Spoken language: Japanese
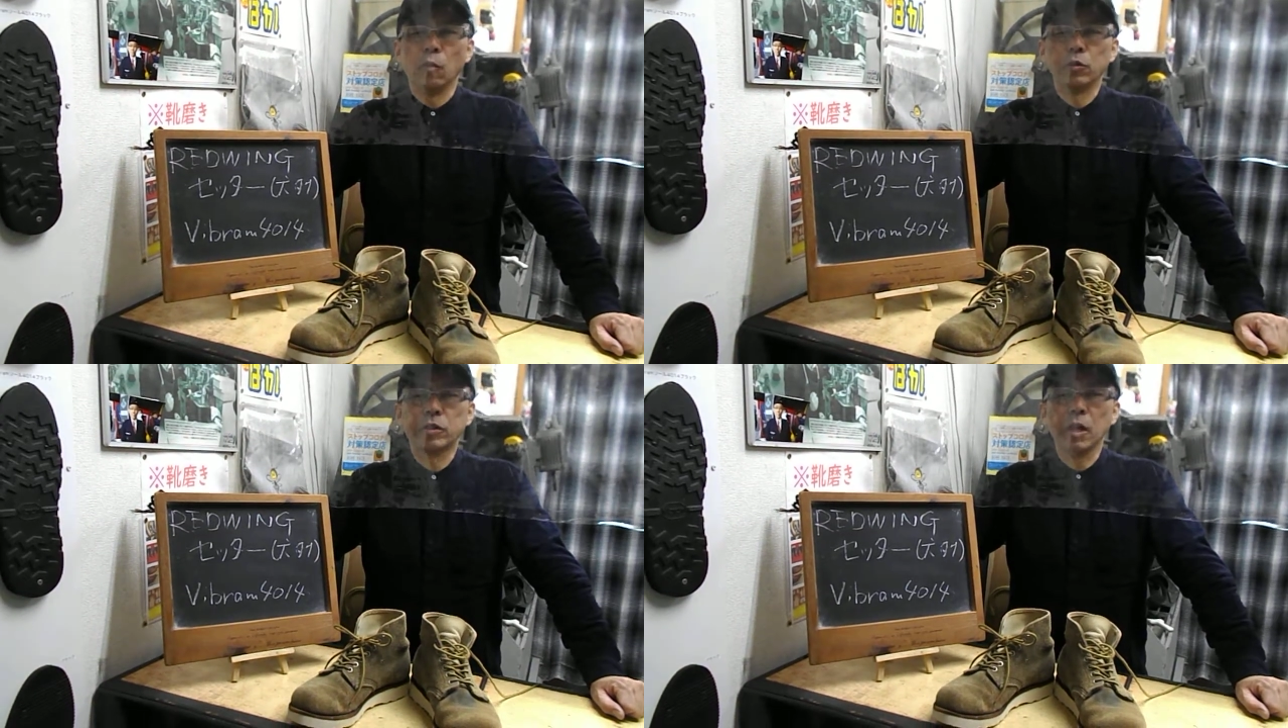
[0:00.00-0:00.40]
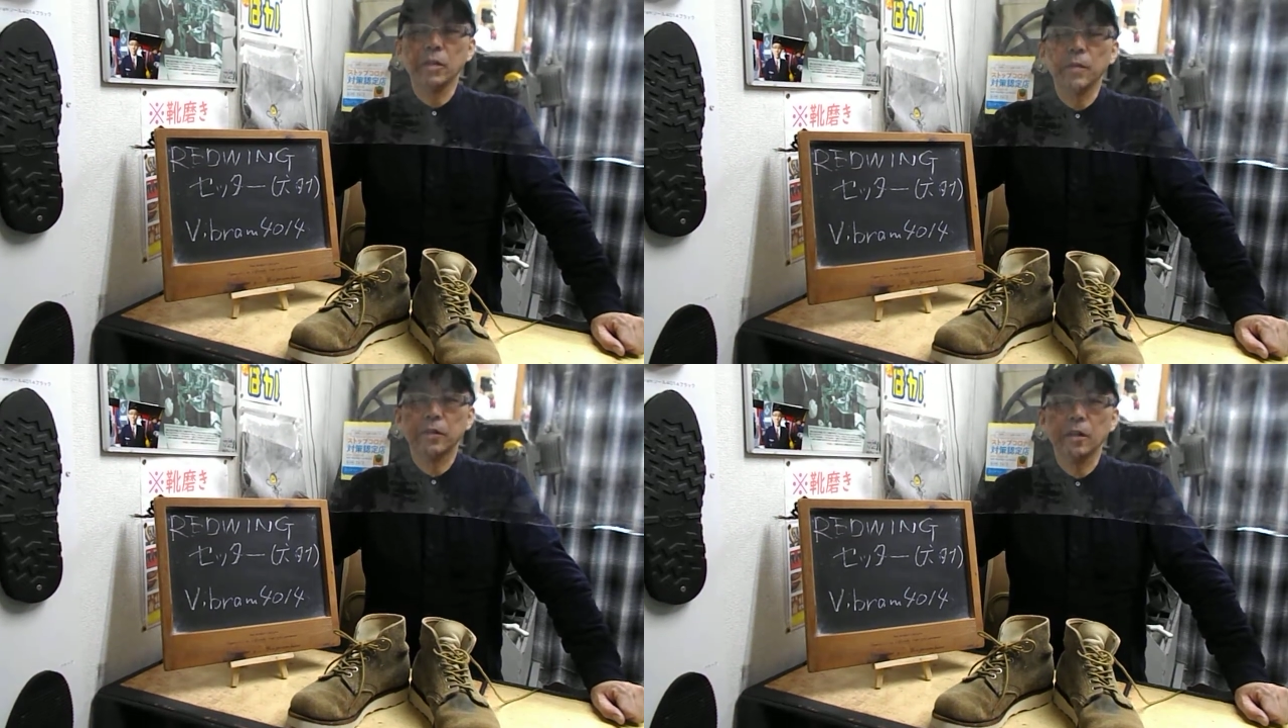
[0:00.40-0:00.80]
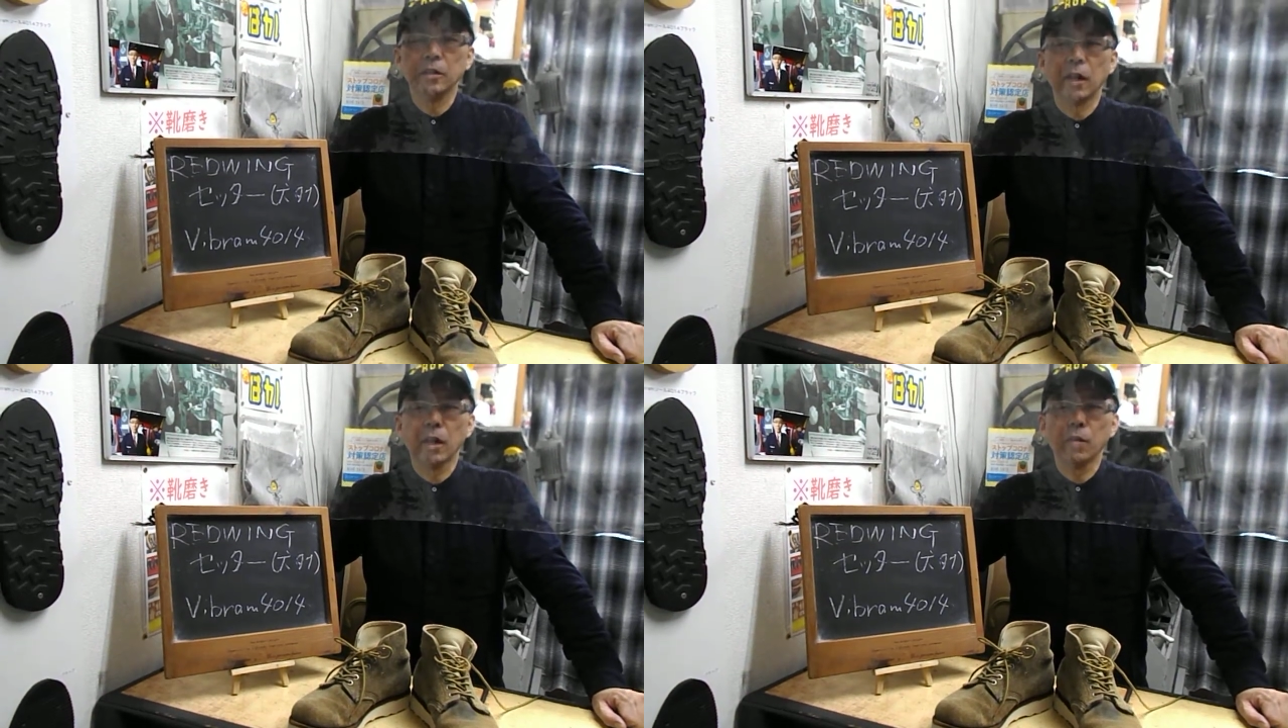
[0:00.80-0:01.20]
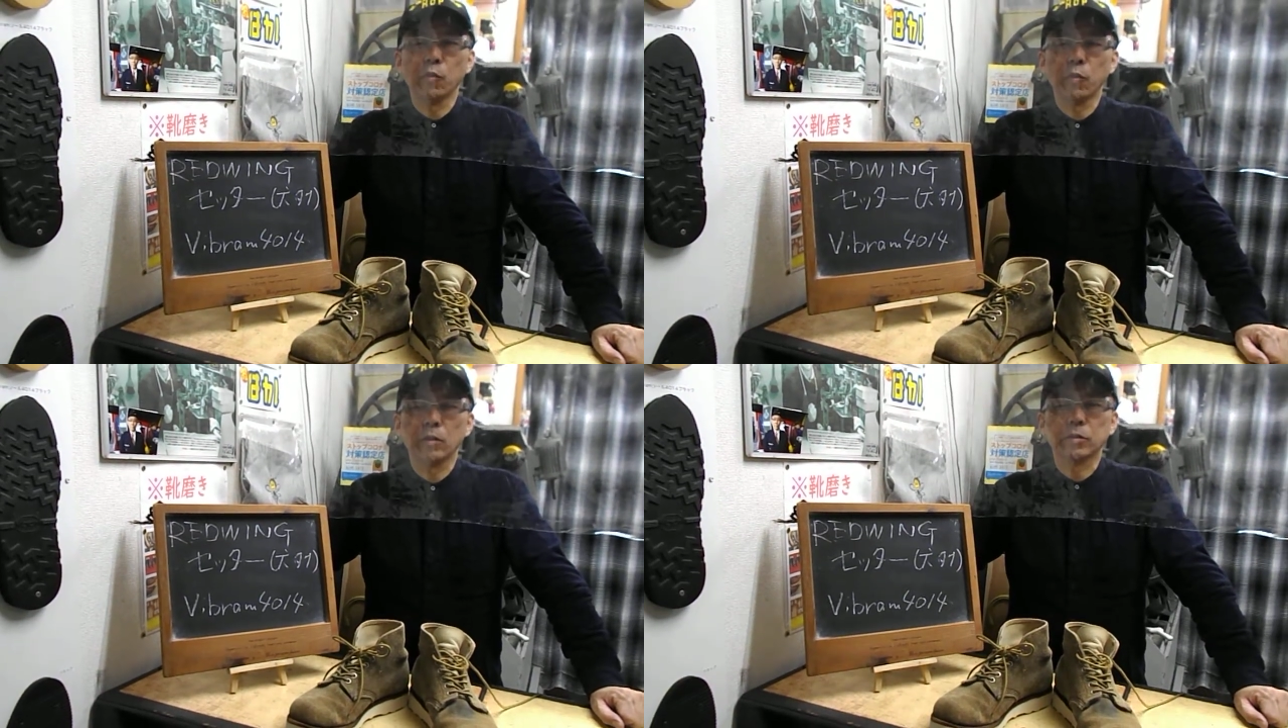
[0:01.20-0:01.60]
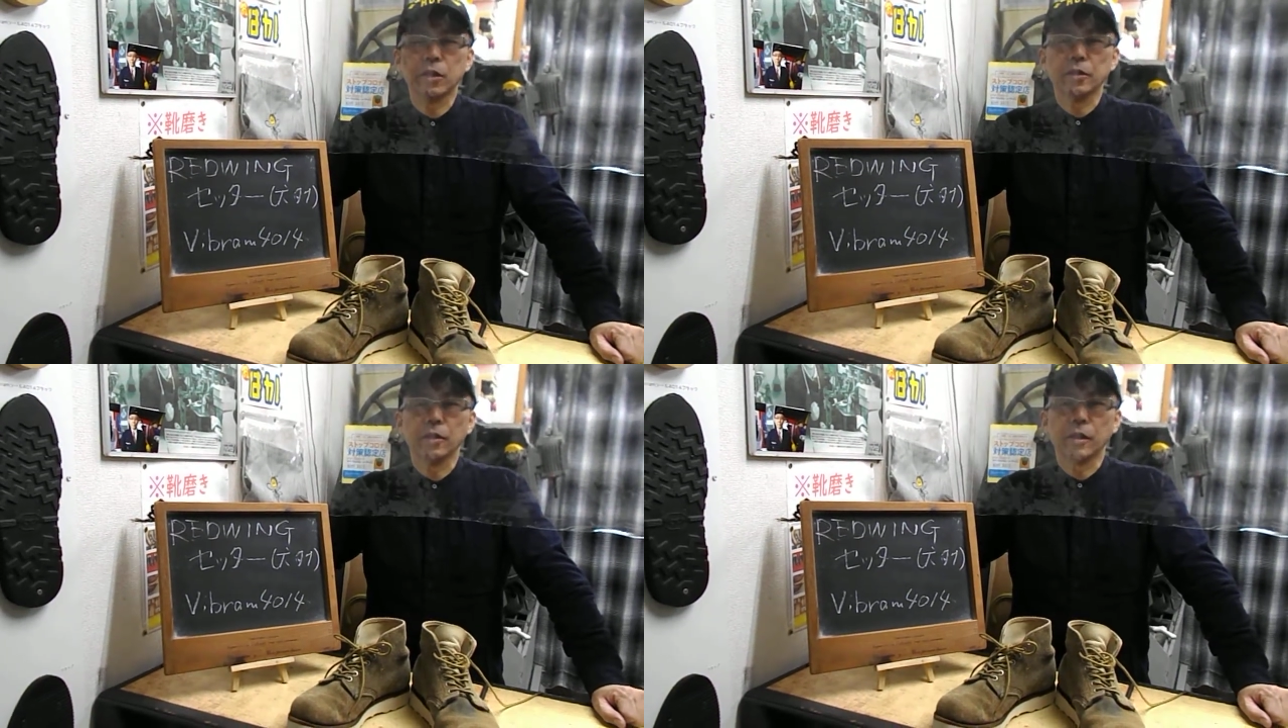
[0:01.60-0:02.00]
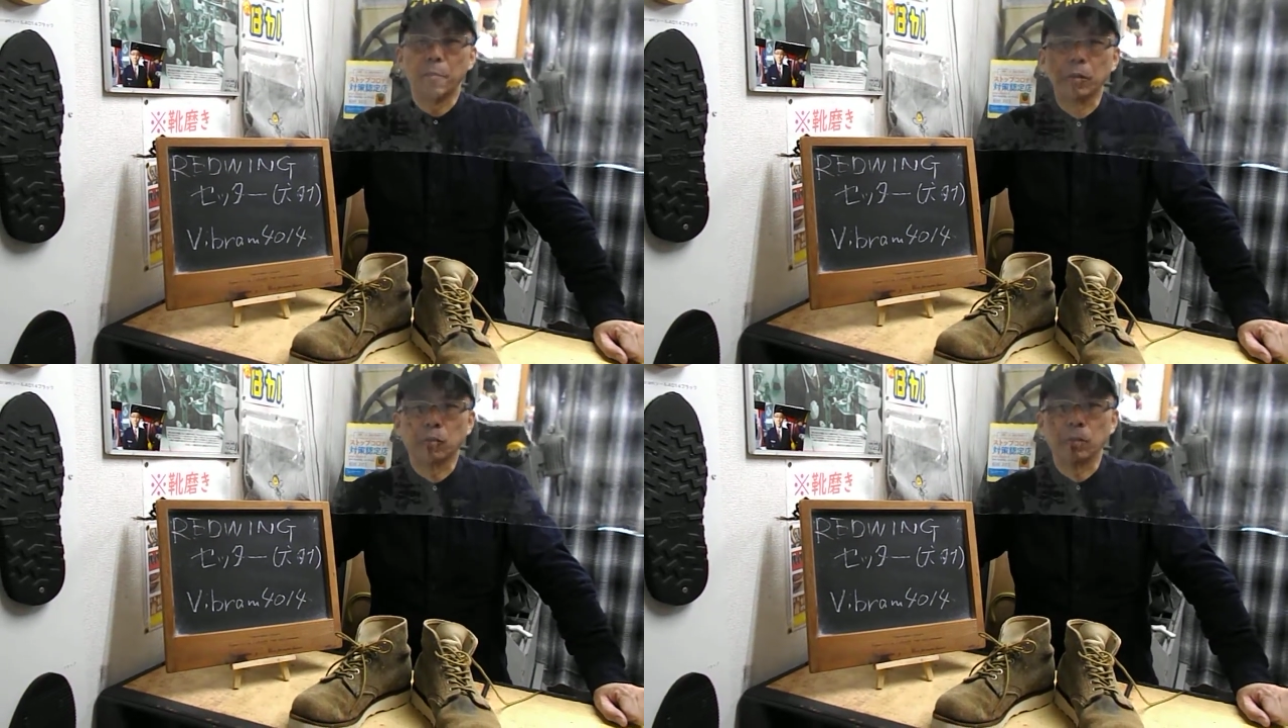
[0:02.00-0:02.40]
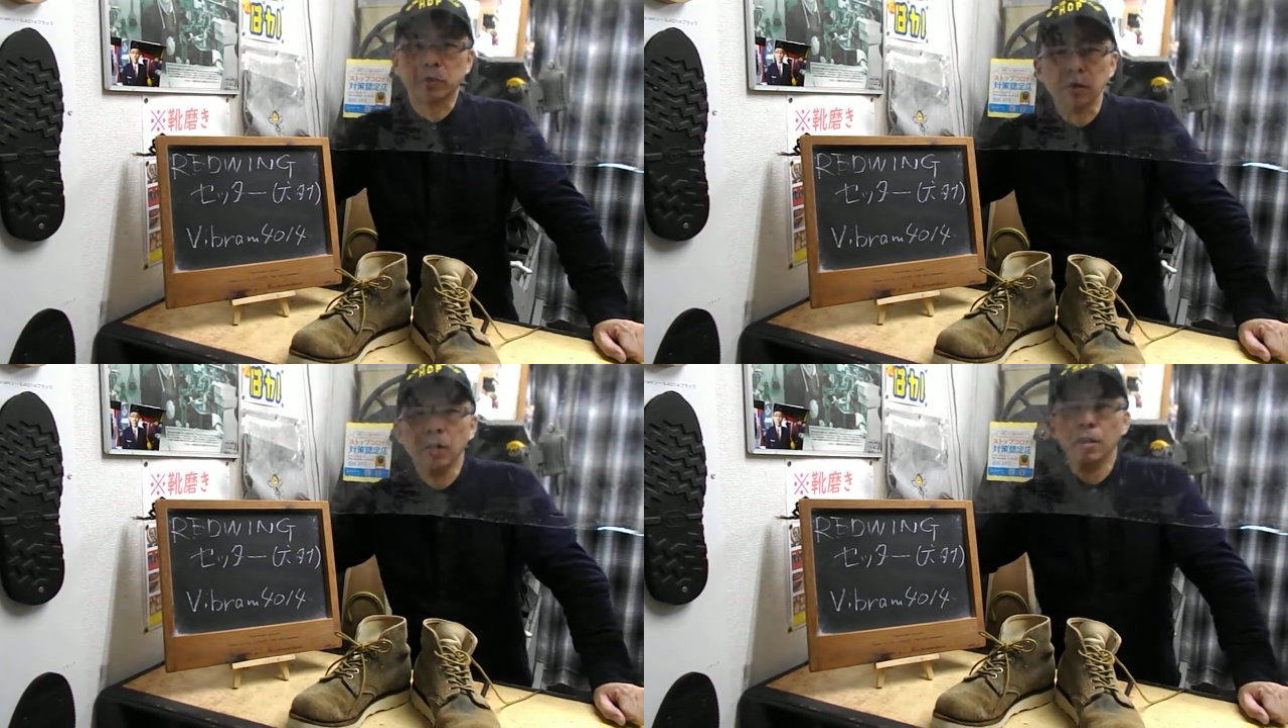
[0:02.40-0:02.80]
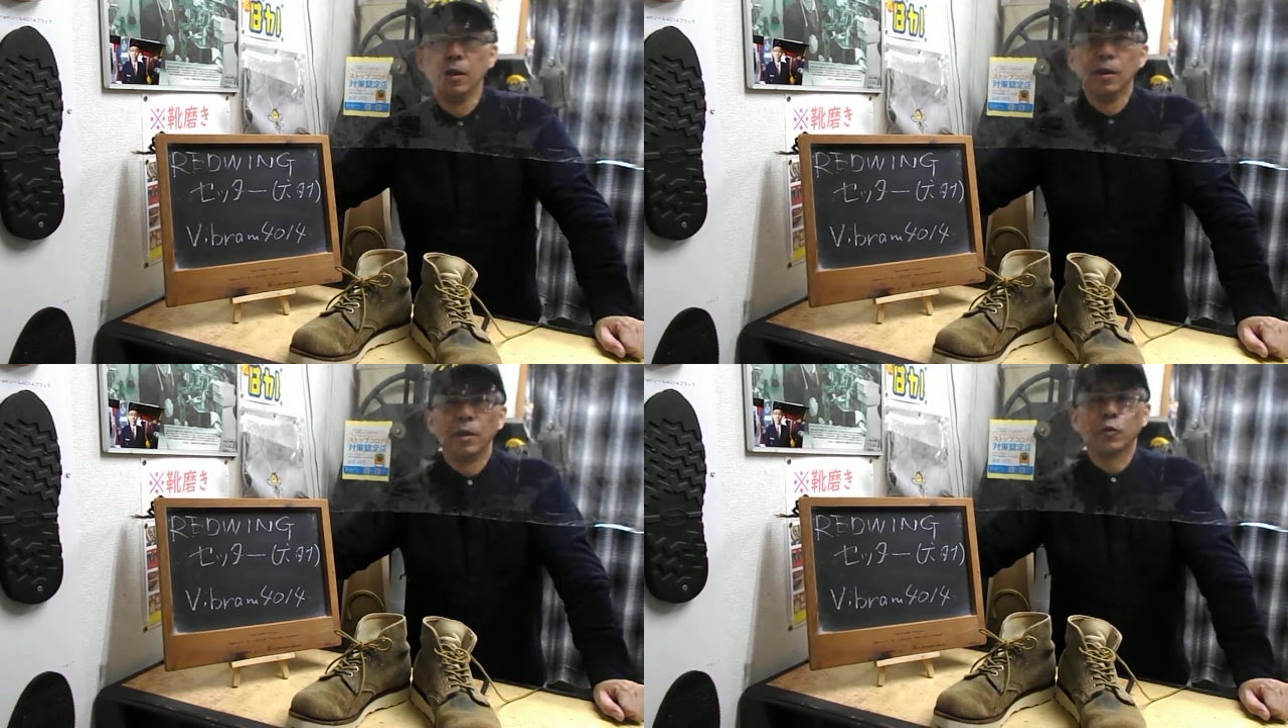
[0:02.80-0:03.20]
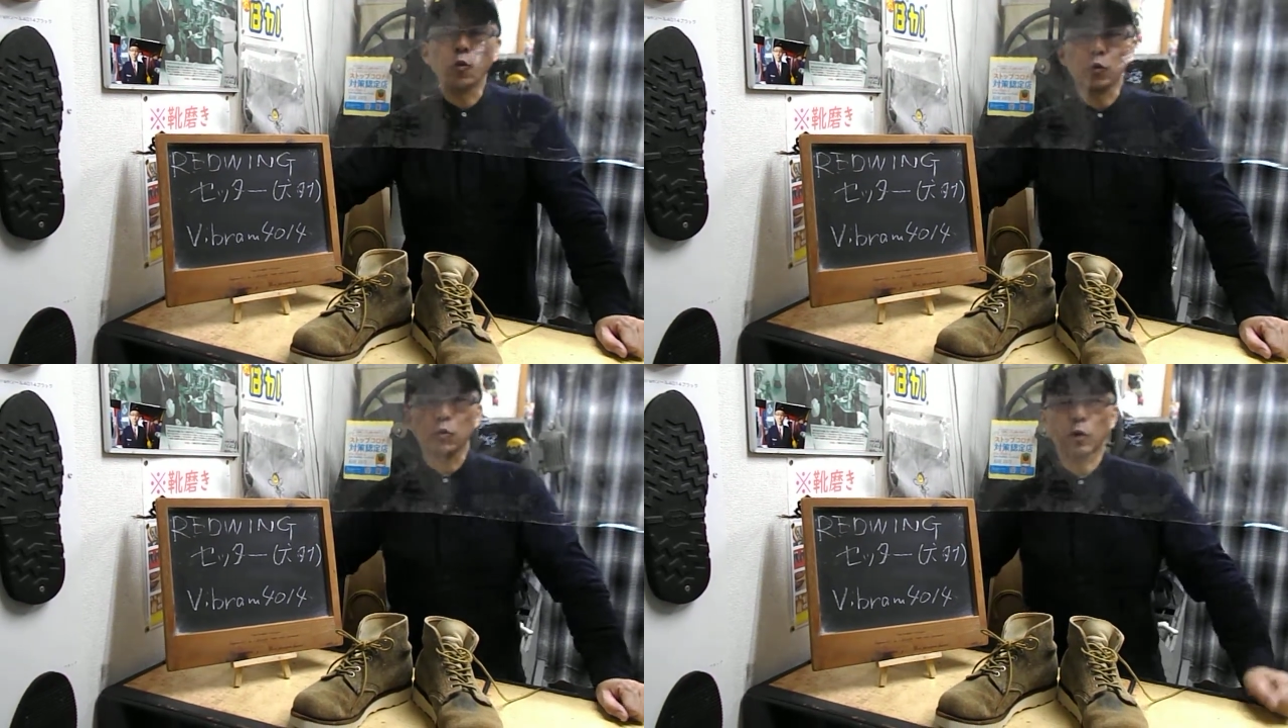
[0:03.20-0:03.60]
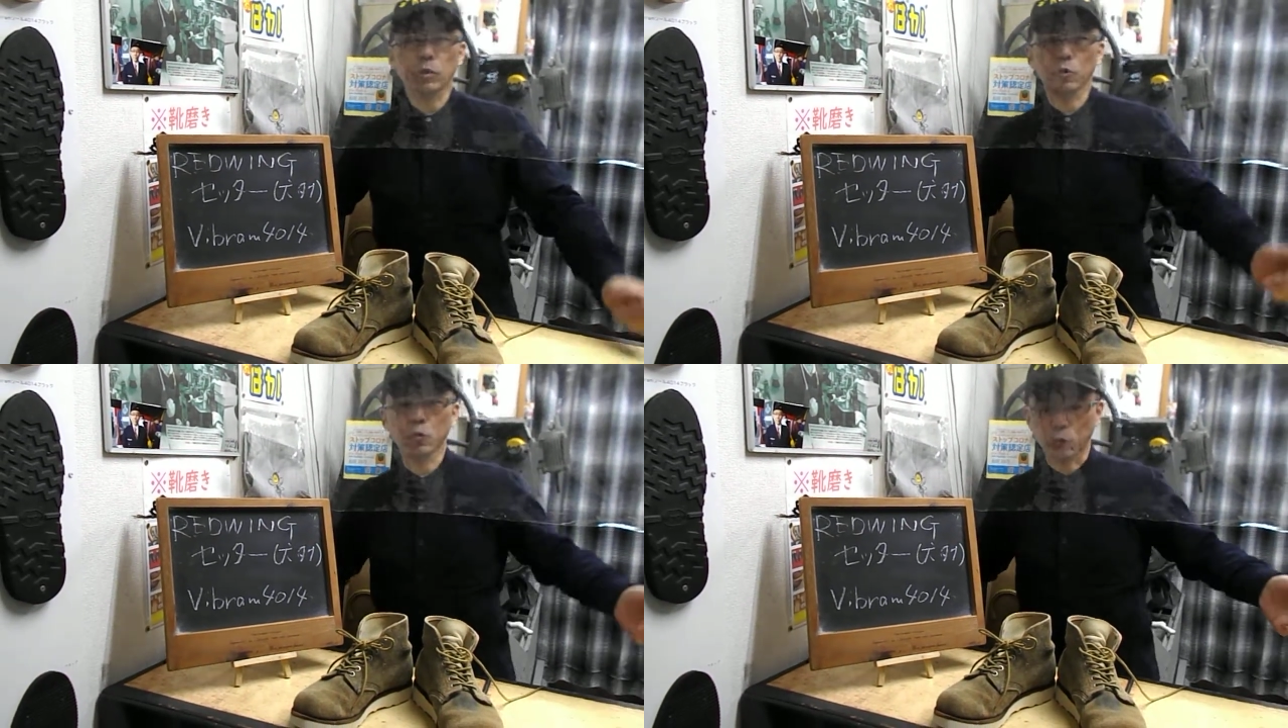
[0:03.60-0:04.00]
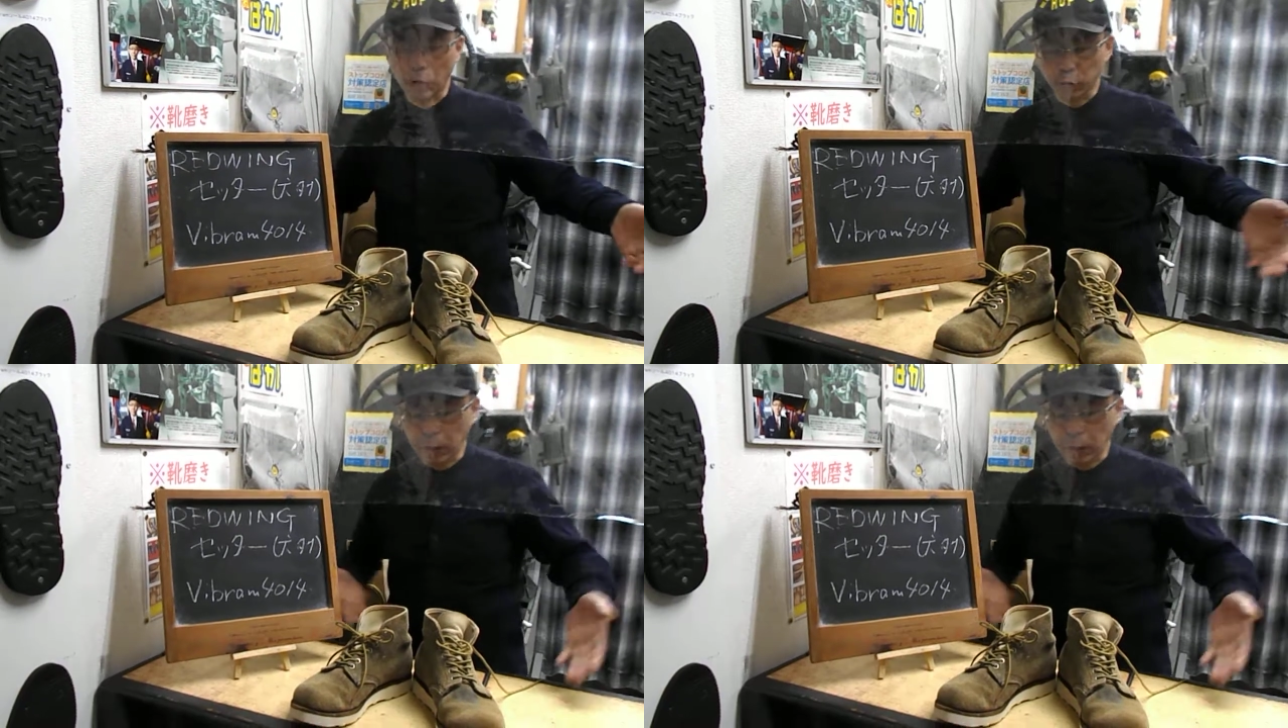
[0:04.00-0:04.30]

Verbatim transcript: 欲しがりません、いらないものはの精神で頑張っております。今日ご紹介する仕事はこ